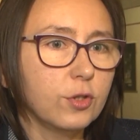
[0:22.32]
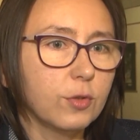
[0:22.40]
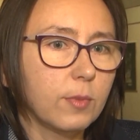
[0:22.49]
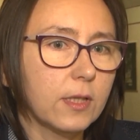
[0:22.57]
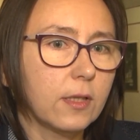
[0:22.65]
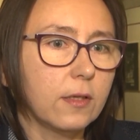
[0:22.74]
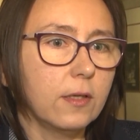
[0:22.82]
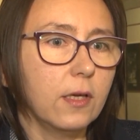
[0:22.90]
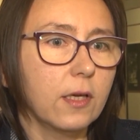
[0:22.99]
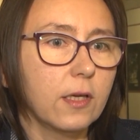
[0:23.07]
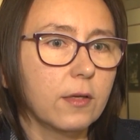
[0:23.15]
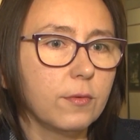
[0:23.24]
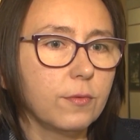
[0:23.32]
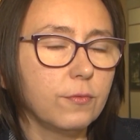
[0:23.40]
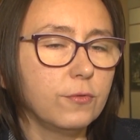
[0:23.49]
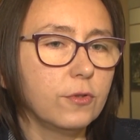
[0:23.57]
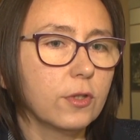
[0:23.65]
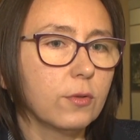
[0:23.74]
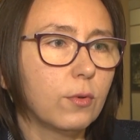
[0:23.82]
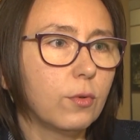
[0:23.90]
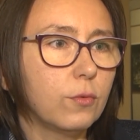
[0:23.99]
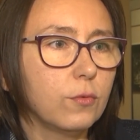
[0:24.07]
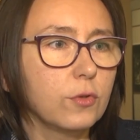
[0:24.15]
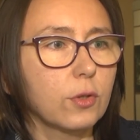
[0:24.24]
chodzi o baterie, wzięło
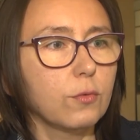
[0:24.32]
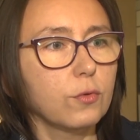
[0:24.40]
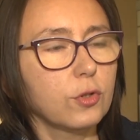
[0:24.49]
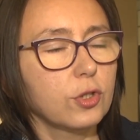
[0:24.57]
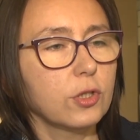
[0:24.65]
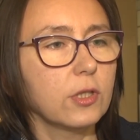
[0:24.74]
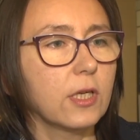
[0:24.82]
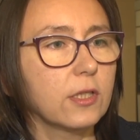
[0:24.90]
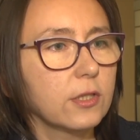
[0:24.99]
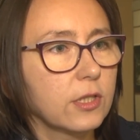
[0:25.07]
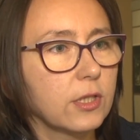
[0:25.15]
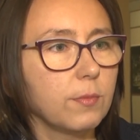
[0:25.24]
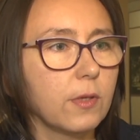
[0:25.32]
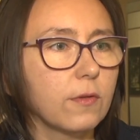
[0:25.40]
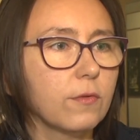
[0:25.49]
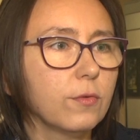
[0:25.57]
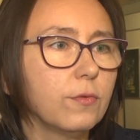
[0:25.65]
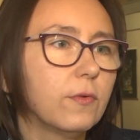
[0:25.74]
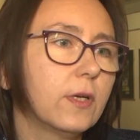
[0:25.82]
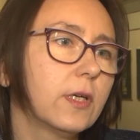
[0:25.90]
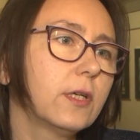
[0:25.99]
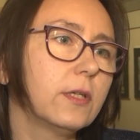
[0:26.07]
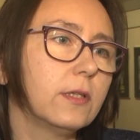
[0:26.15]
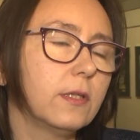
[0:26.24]
udział 13
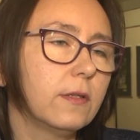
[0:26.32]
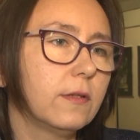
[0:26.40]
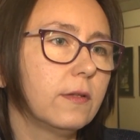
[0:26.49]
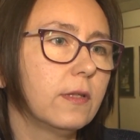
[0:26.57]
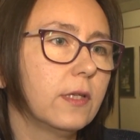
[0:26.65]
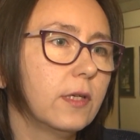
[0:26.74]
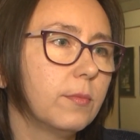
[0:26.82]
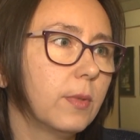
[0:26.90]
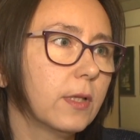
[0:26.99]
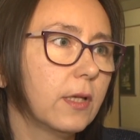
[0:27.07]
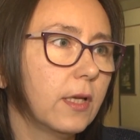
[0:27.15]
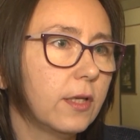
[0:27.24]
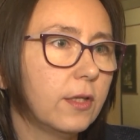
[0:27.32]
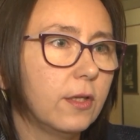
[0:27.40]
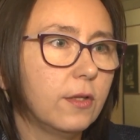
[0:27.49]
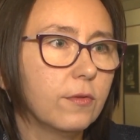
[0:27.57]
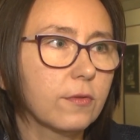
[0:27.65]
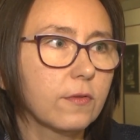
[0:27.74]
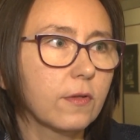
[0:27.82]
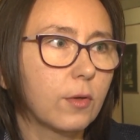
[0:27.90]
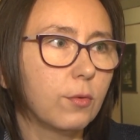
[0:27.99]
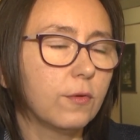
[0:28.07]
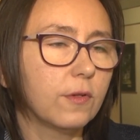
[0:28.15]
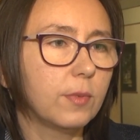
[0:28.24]
placówek. Tych baterii
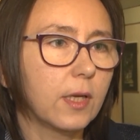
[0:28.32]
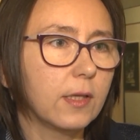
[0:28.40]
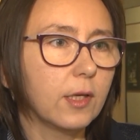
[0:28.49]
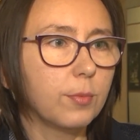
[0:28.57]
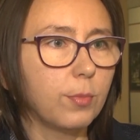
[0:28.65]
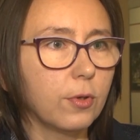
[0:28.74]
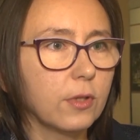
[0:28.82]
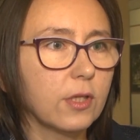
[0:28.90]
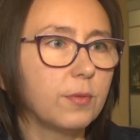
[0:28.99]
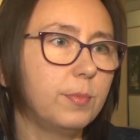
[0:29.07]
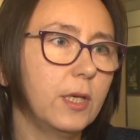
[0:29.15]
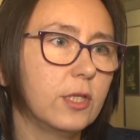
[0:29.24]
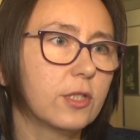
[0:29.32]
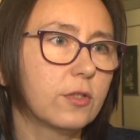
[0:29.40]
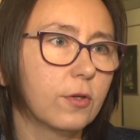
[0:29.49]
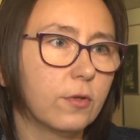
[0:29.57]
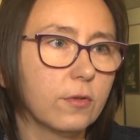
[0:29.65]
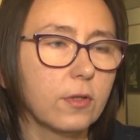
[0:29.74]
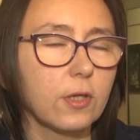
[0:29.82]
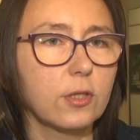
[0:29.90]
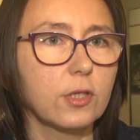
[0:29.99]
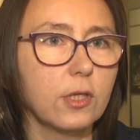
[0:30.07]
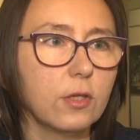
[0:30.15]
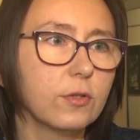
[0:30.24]
zostało zebranych ponad 5 ton,
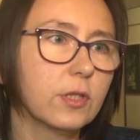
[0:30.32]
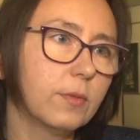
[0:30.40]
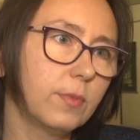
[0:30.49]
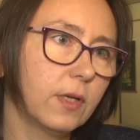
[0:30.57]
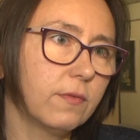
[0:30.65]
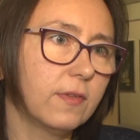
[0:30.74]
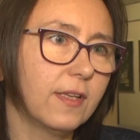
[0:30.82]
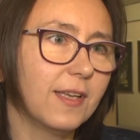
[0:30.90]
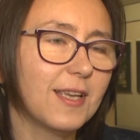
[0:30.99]
także ilość naprawdę,